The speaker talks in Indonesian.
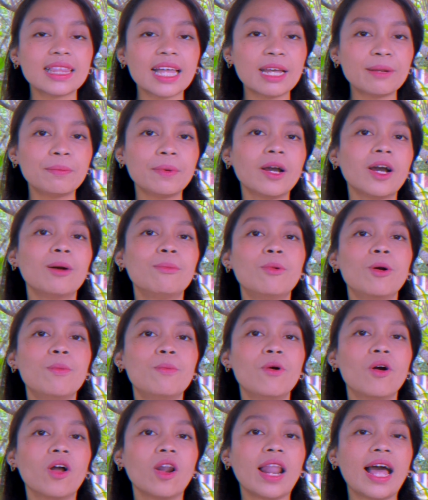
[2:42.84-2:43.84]
tanpa
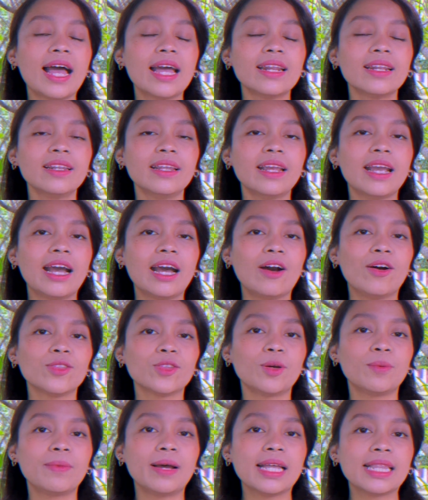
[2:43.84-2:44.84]
kebobolan ya
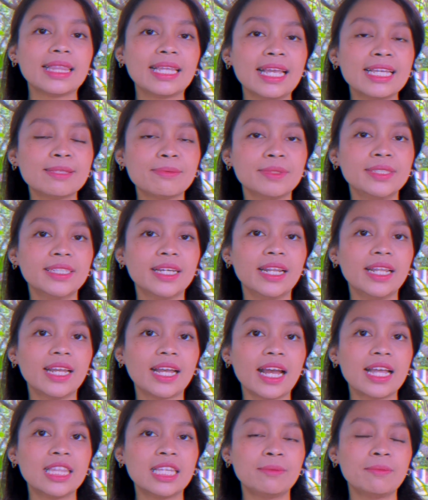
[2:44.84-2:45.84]
otomatis
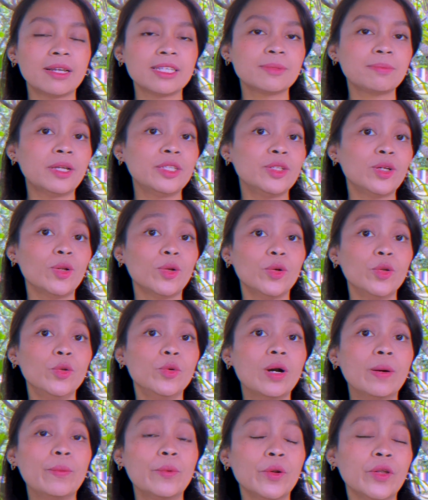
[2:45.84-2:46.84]
menjadikan timnas Spanyol
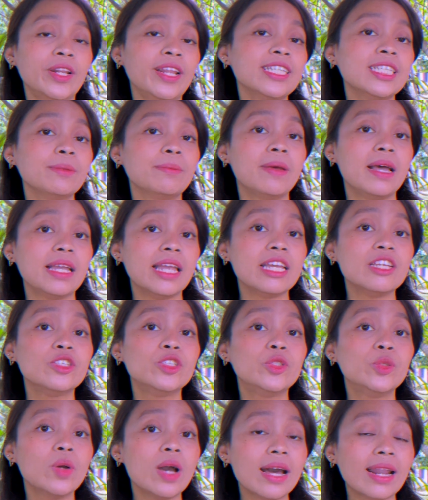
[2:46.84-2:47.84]
U20 ini sebagai
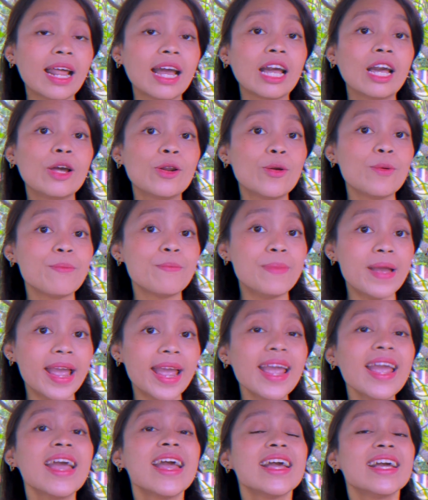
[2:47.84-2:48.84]
juara grup
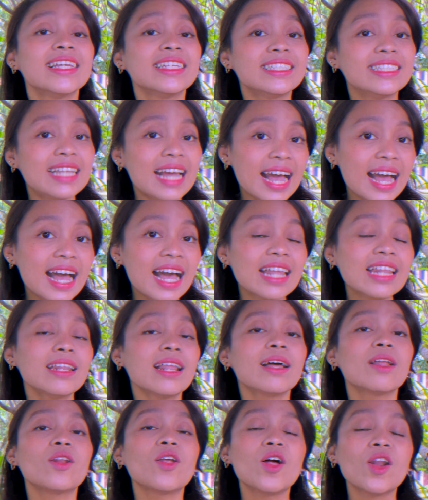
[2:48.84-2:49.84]
B dan
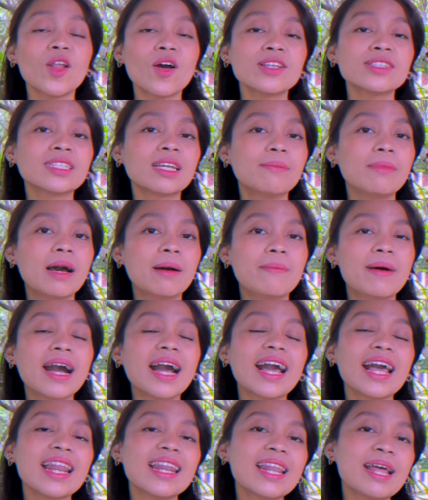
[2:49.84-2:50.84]
lolos ke
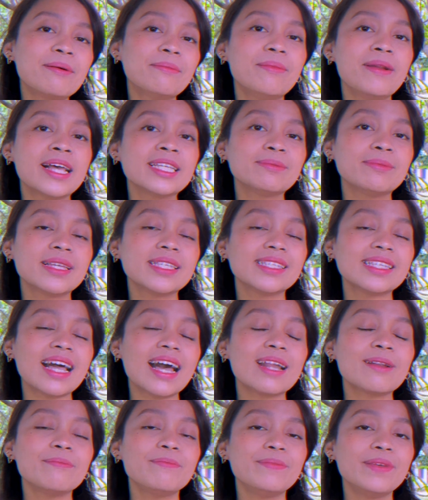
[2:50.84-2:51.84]
babak 16
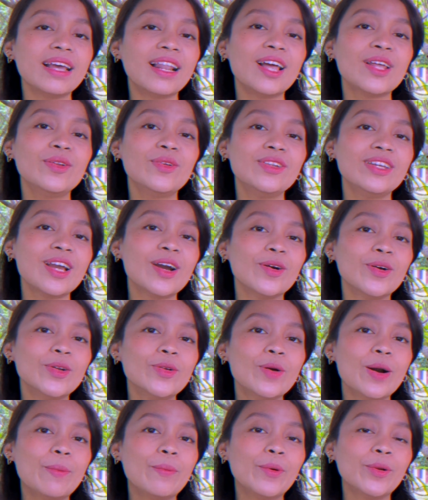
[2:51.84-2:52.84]
besar Piala Dunia
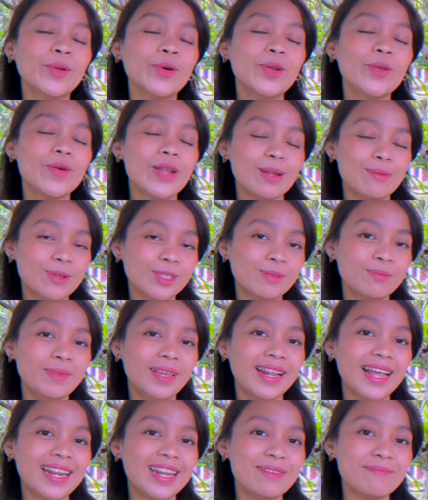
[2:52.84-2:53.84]
U20
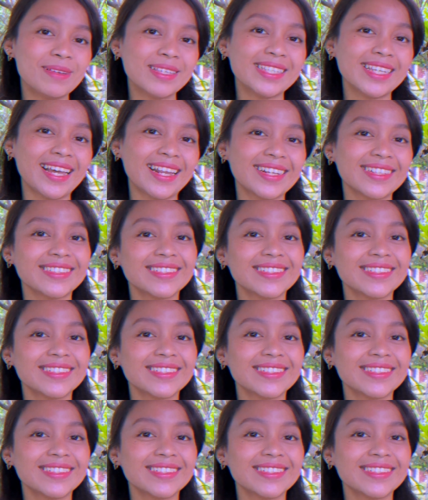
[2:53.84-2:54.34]
2009 di Mesir.